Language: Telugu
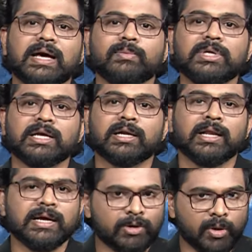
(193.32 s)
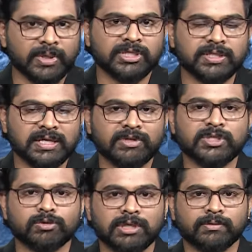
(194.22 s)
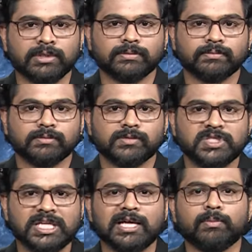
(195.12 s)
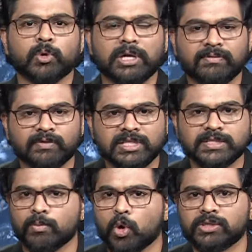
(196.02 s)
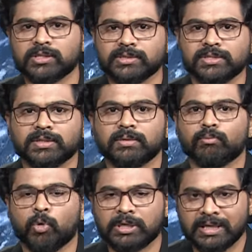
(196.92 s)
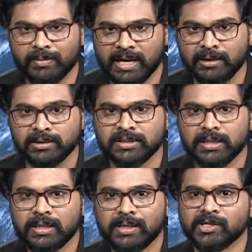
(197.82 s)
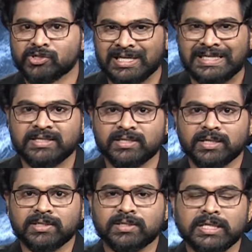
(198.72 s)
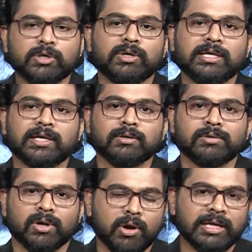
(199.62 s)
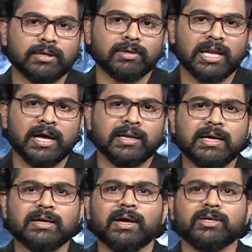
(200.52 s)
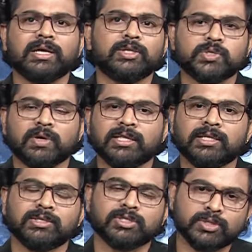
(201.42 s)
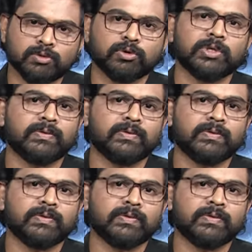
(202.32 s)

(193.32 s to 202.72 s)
ఆర్మీ ఇక్కడ అనేక ఆపరేషన్ నిర్వహిస్తూనే ఉంది సింగిల్ బోర్ రైఫిల్స్ మోటార్స్ మోటార్ బ్యారెల్స్ జిలిటన్ స్టిక్స్ డిటోనేటర్లు రాకెట్లు ఇలా అనేక ఆయుధాలను స్వాధీనం చేసుకుంటూనే